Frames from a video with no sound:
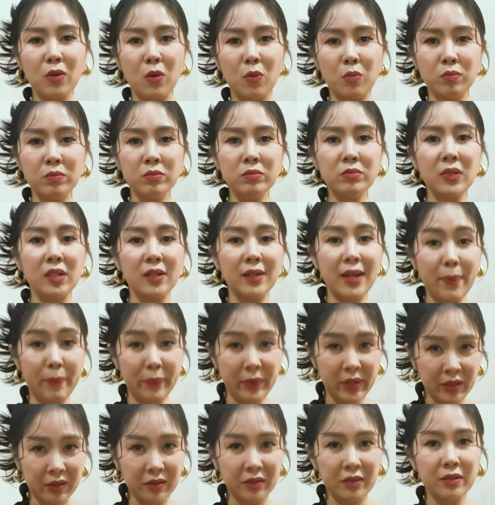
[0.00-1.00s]
cũng tự lập
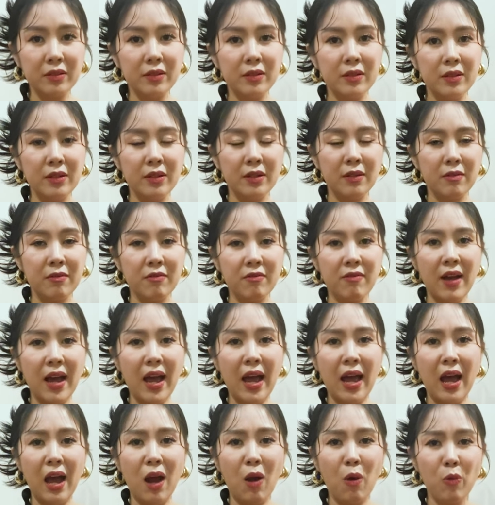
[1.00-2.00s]
được
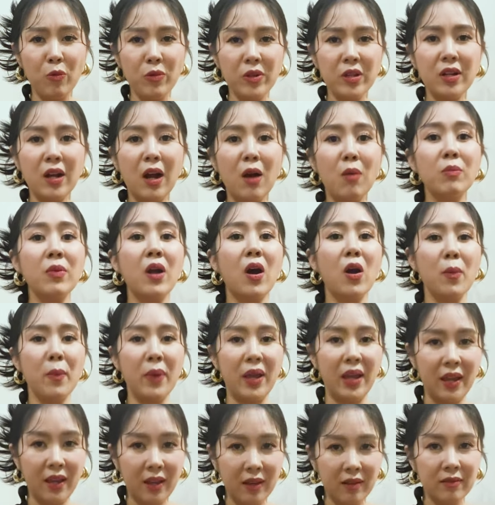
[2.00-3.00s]
và hầu như không đòi
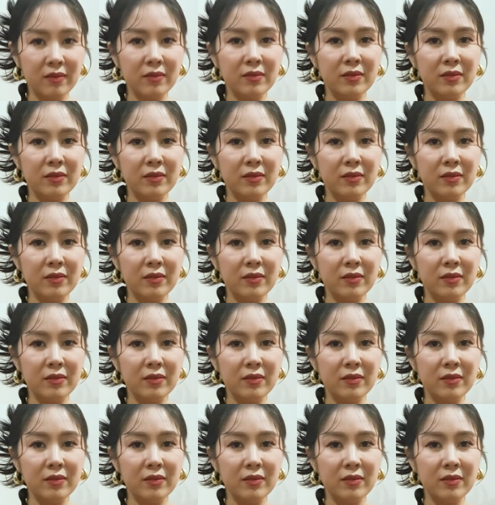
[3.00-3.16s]
mẹ